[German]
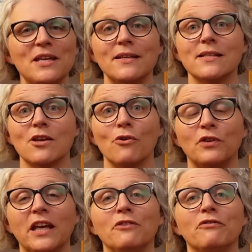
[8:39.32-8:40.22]
mich jetzt auf
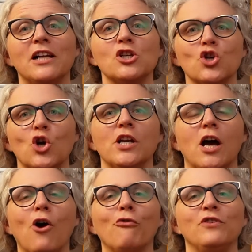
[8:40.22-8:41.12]
jeden Fall schon
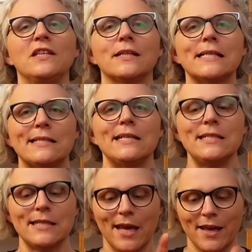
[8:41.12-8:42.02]
auf ihr
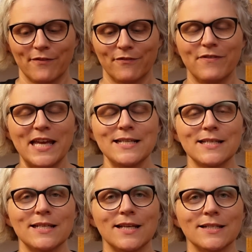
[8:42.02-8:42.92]
Gesicht, wenn
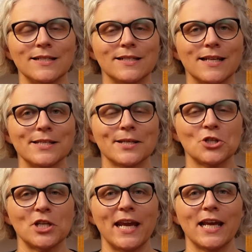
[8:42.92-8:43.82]
sie dann das
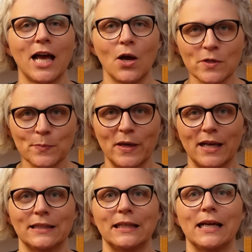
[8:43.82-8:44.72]
Geschenk
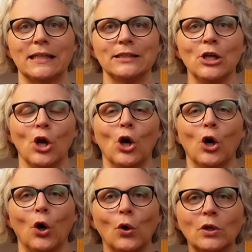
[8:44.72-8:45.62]
auspacken kann.
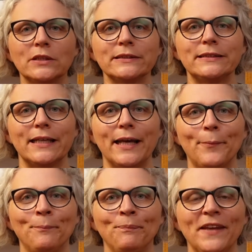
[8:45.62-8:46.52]
Und
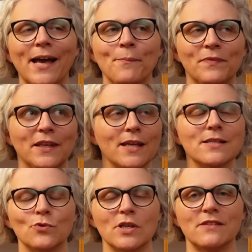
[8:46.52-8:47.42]
ähm, ja,
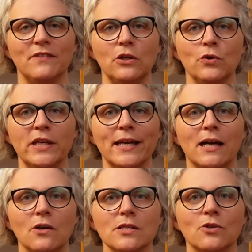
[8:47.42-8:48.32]
jetzt wo das Video
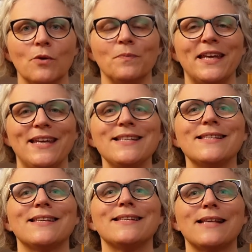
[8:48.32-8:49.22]
hier rauskommt,
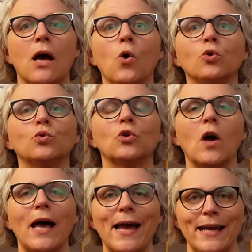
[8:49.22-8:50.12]
ist es auch nur
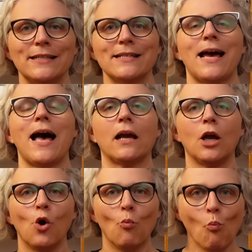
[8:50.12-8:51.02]
noch einen Tag.
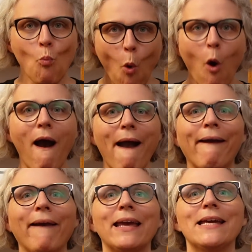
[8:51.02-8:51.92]

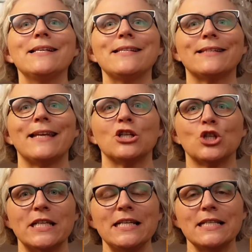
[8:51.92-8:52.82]
Morgen ist der
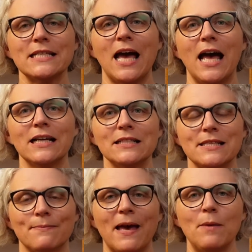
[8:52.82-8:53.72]
Stichtag
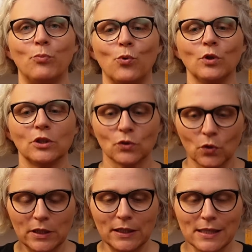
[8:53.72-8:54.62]

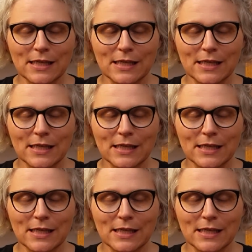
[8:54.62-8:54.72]
2.0.